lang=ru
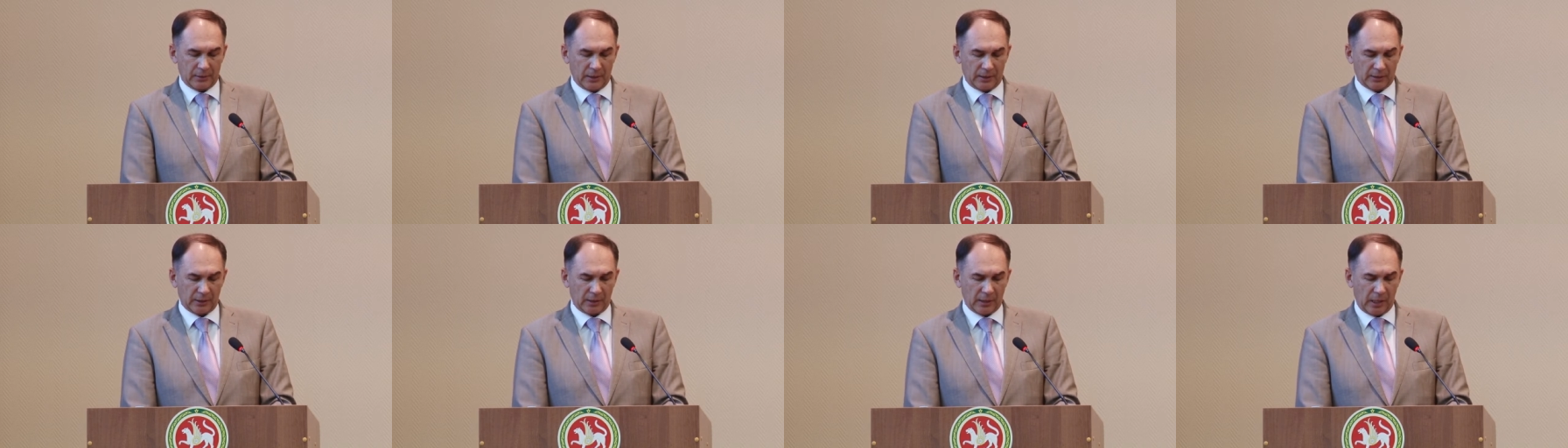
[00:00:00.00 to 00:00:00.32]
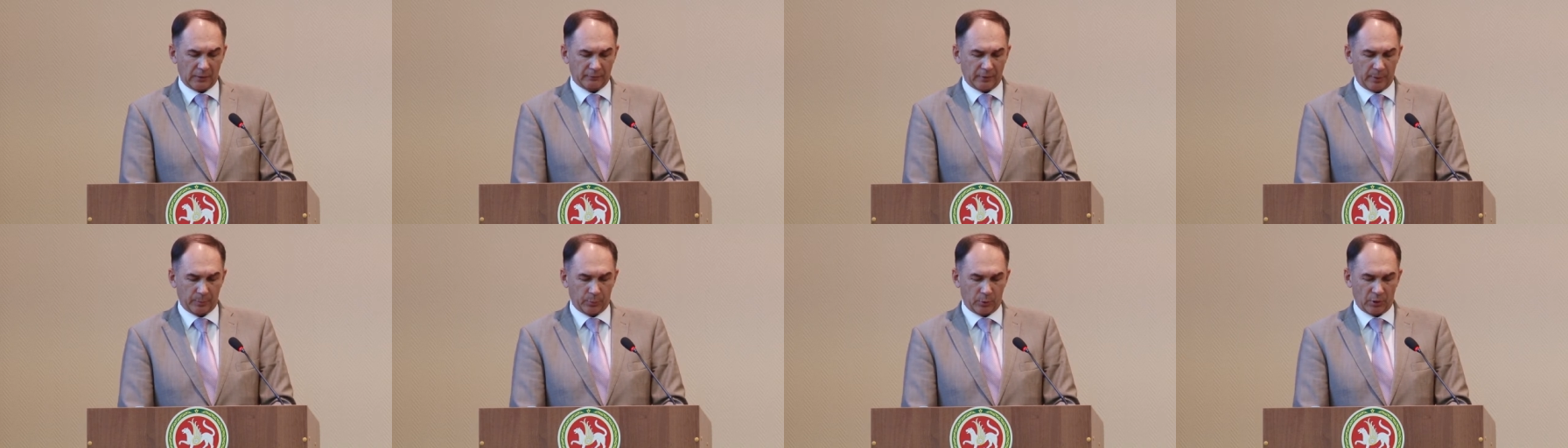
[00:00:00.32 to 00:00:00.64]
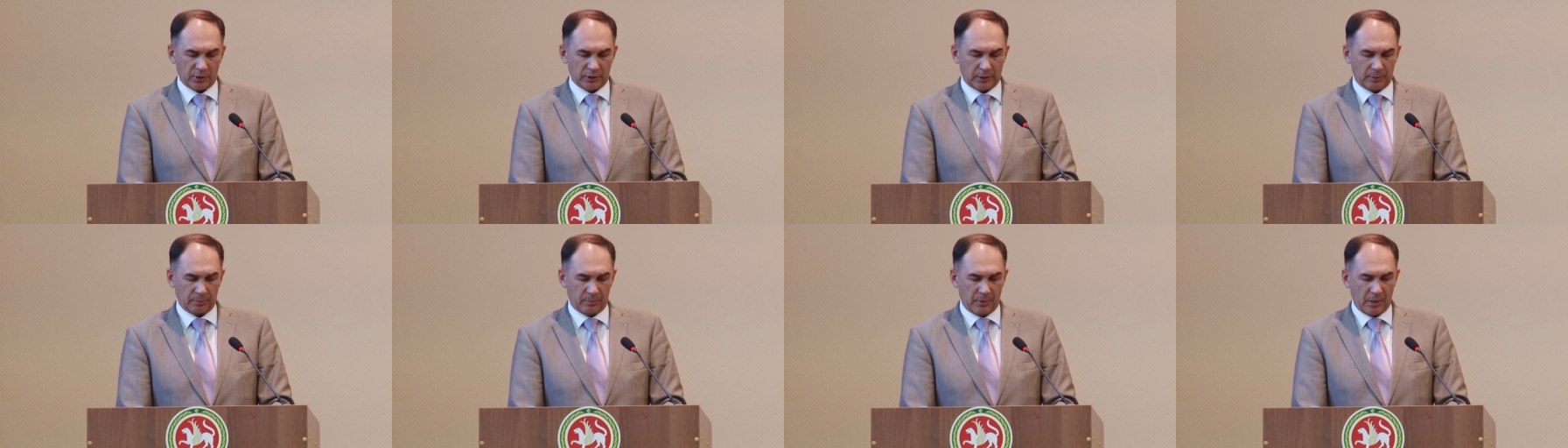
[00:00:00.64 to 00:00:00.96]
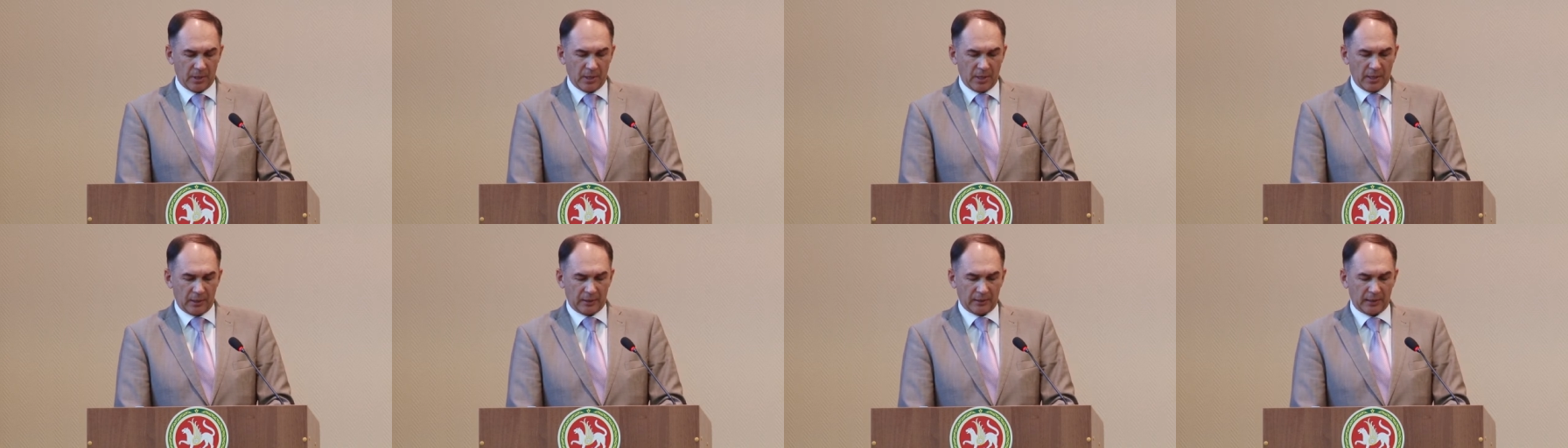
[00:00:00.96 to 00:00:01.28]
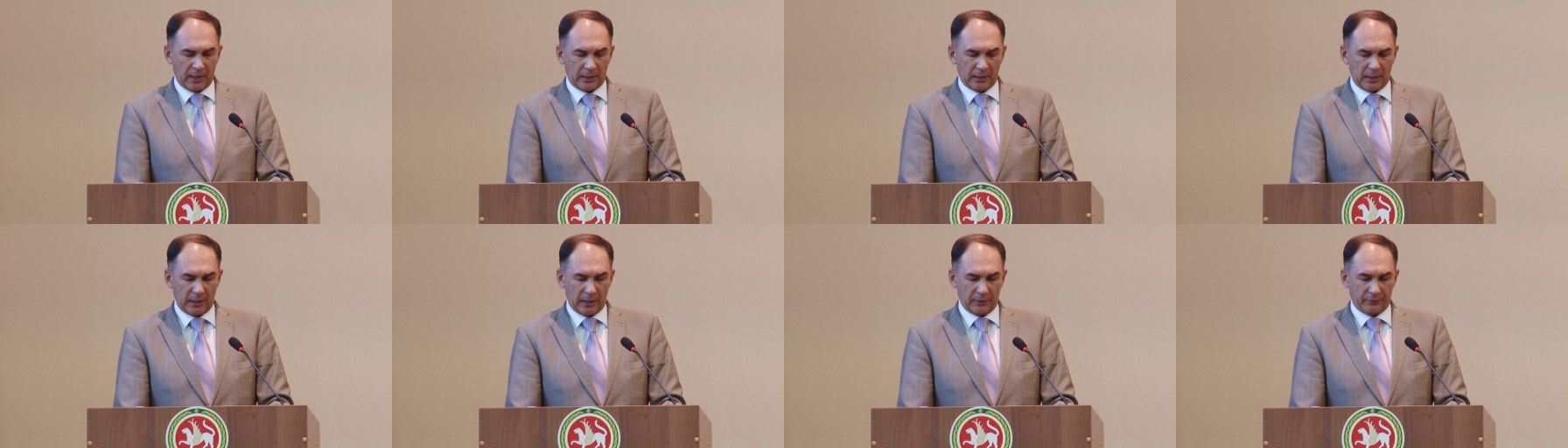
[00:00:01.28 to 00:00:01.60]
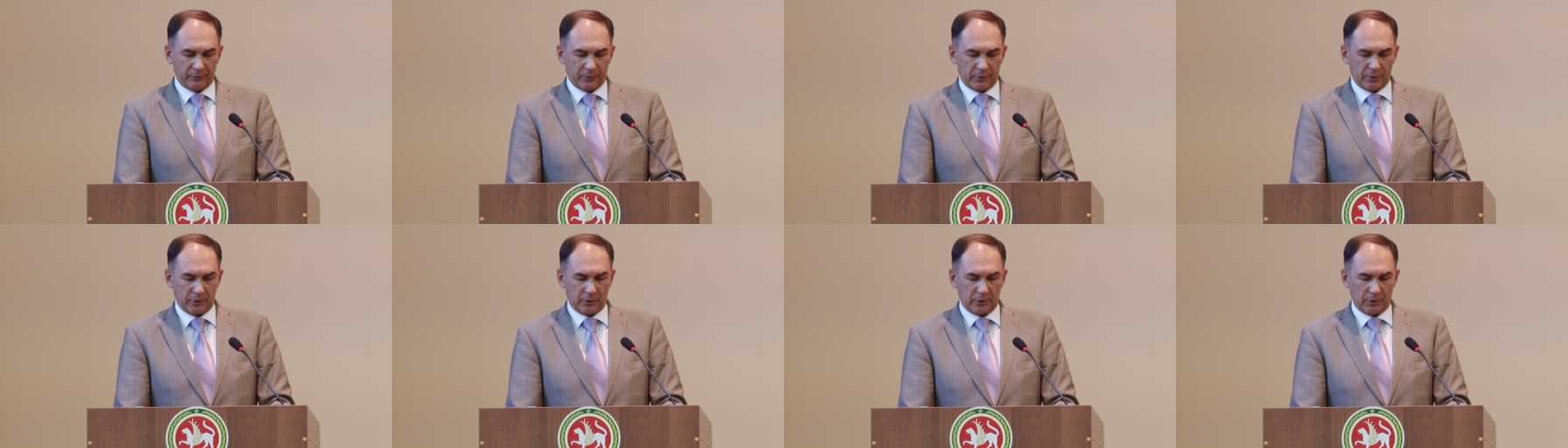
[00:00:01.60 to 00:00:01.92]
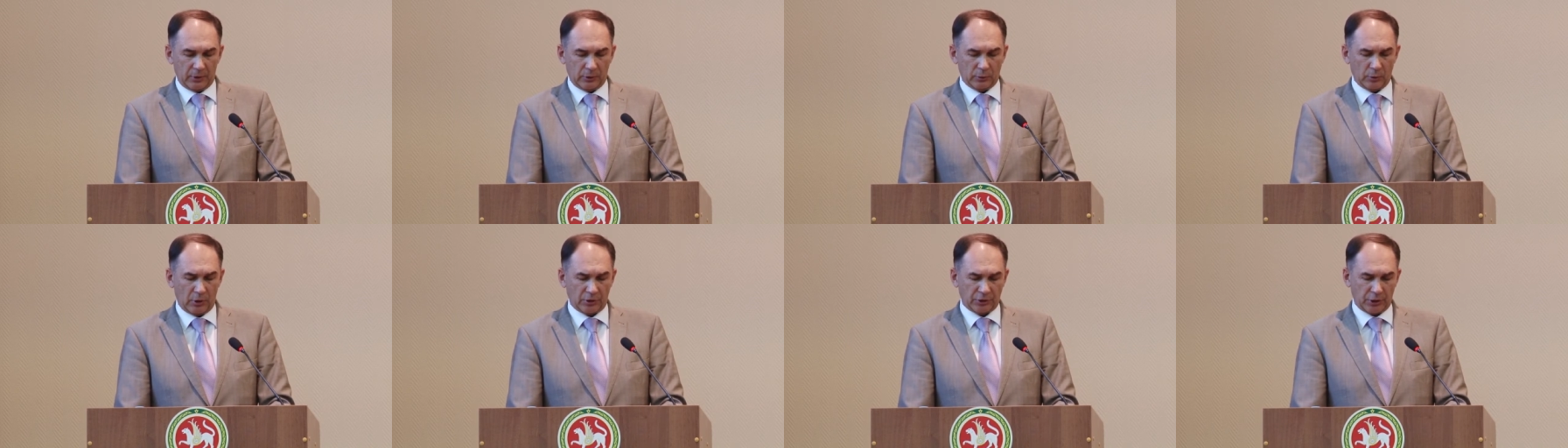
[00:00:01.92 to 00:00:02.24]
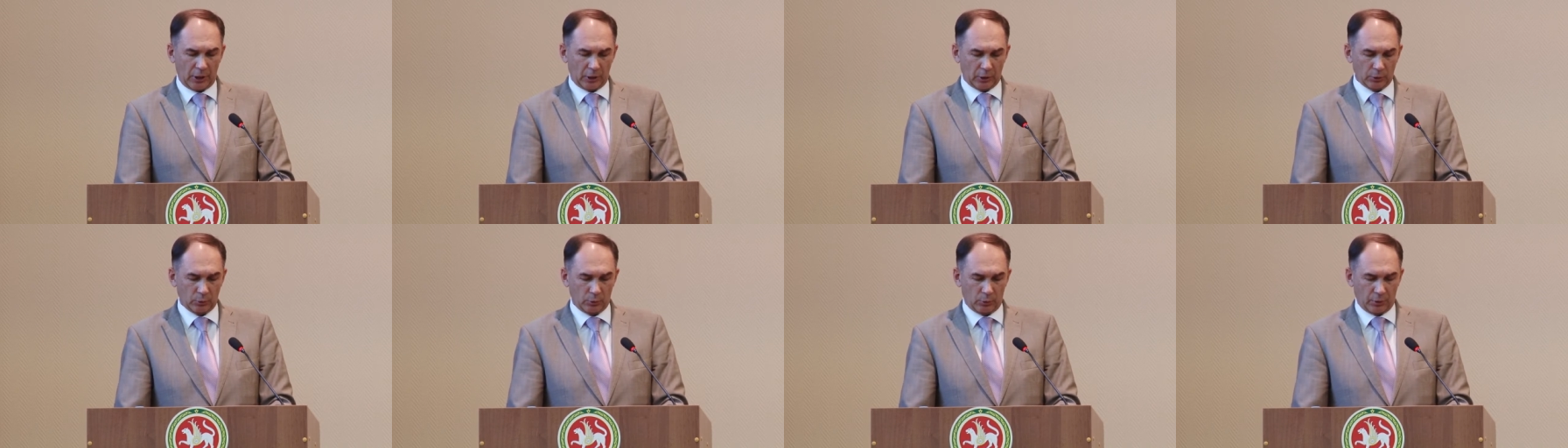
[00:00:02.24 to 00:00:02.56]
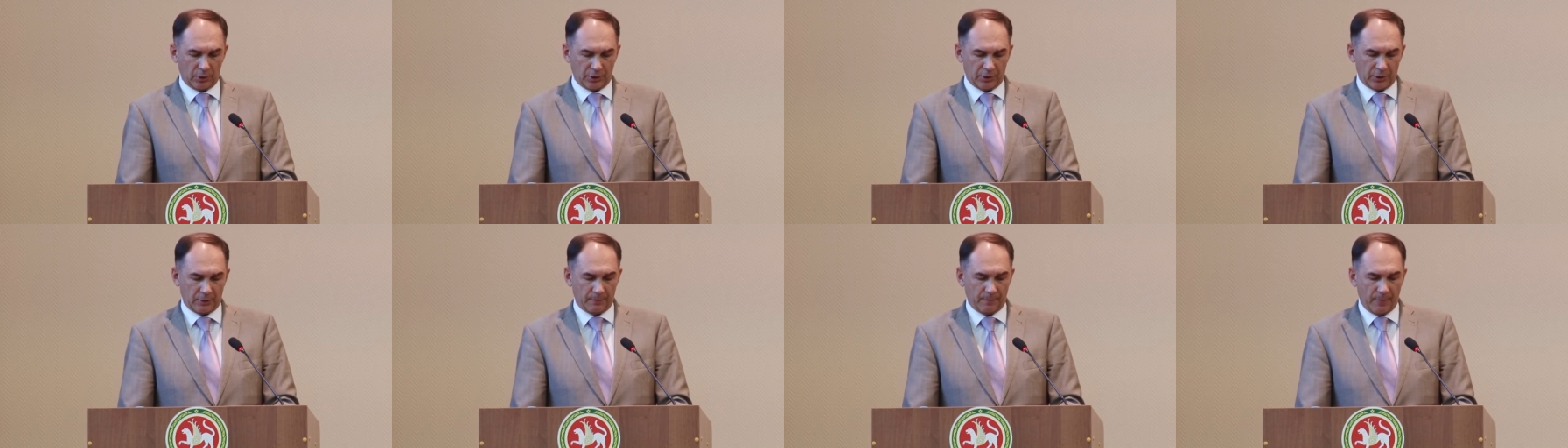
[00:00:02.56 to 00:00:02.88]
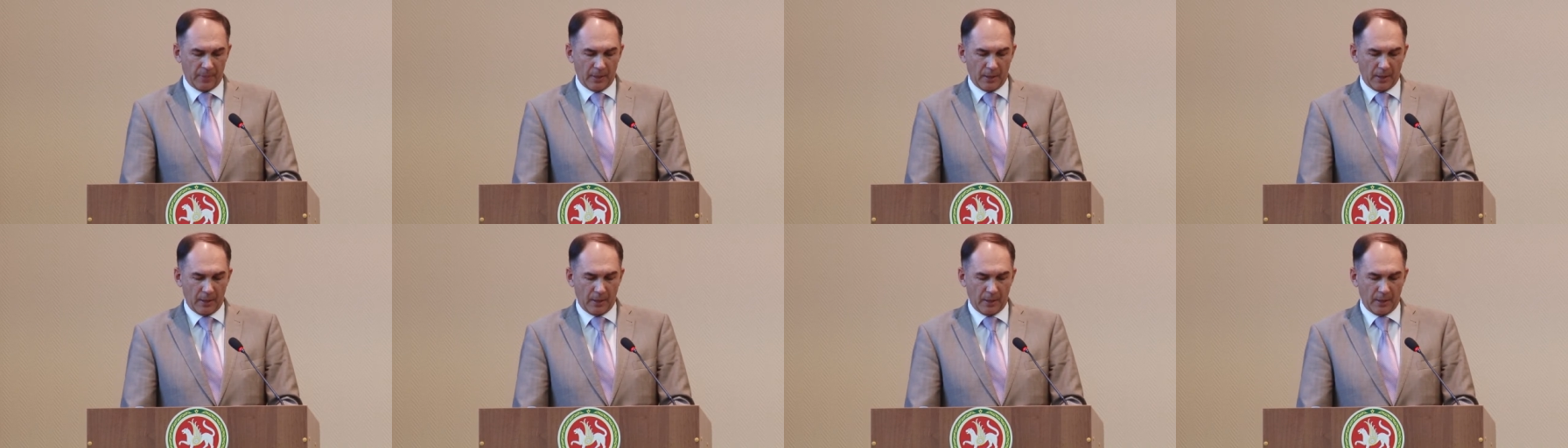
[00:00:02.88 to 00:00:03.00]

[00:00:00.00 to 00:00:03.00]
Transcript: национальным вопросам Галеев Иван Шахнурович,